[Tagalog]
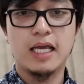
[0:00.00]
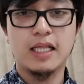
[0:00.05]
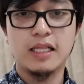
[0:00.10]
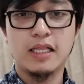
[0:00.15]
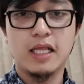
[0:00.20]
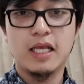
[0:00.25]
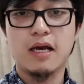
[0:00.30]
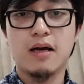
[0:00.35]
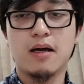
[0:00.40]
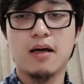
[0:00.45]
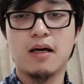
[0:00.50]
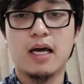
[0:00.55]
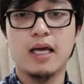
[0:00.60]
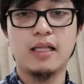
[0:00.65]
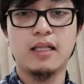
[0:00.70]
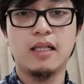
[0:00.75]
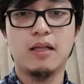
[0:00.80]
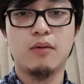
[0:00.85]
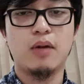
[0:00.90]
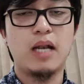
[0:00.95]
kahit hindi ka
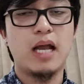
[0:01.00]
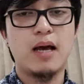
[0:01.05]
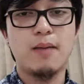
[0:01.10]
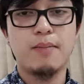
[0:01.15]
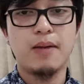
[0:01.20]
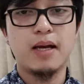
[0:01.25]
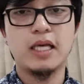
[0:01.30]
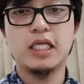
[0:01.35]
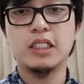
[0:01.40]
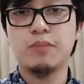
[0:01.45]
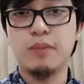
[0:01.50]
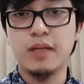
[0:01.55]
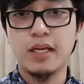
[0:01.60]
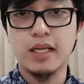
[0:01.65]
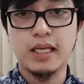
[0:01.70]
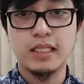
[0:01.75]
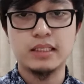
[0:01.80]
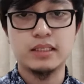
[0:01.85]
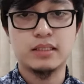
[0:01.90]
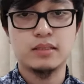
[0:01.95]
kahit wala ka pang
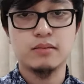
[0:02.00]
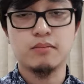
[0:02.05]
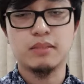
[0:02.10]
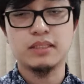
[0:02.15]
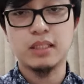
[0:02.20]
experience,